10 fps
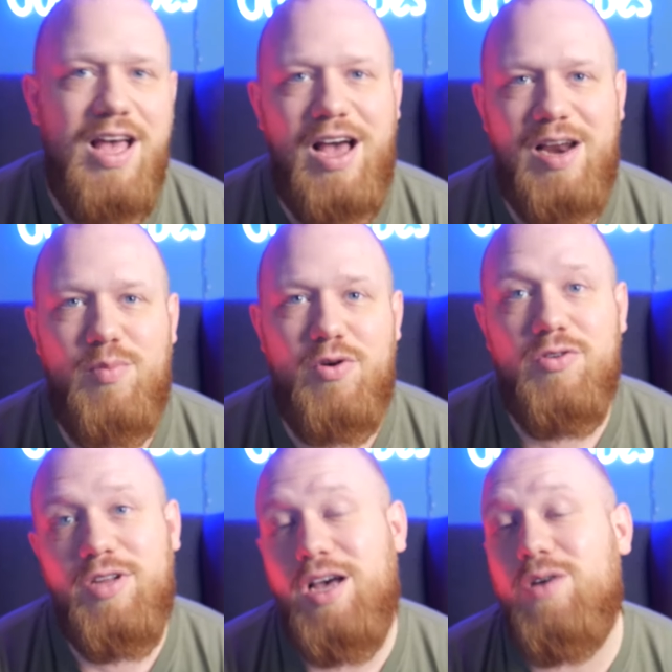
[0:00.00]
albo
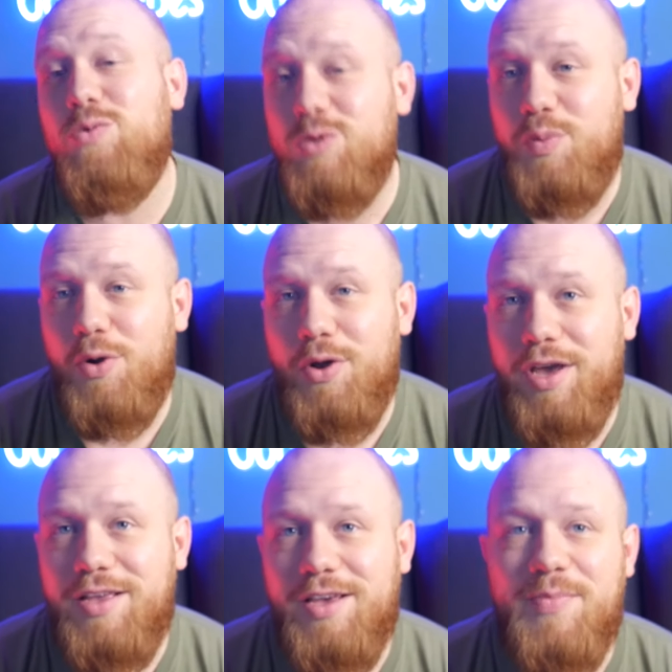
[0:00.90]
na
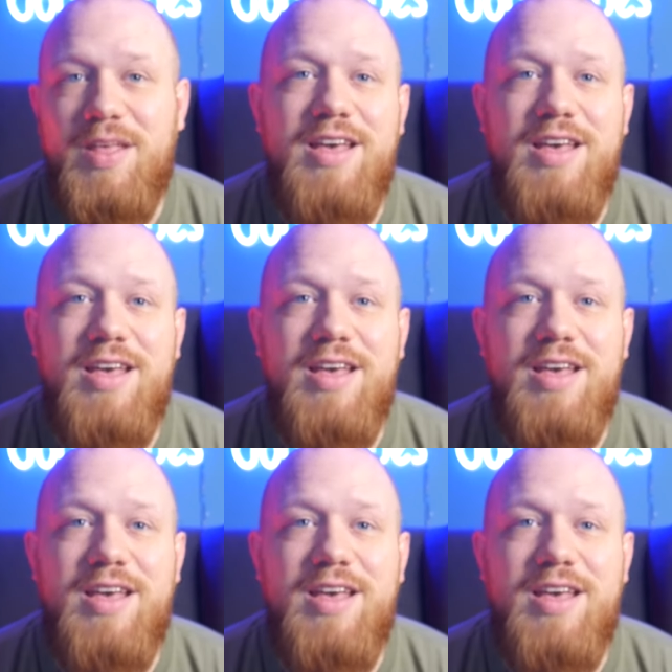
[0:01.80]
uspokojenie.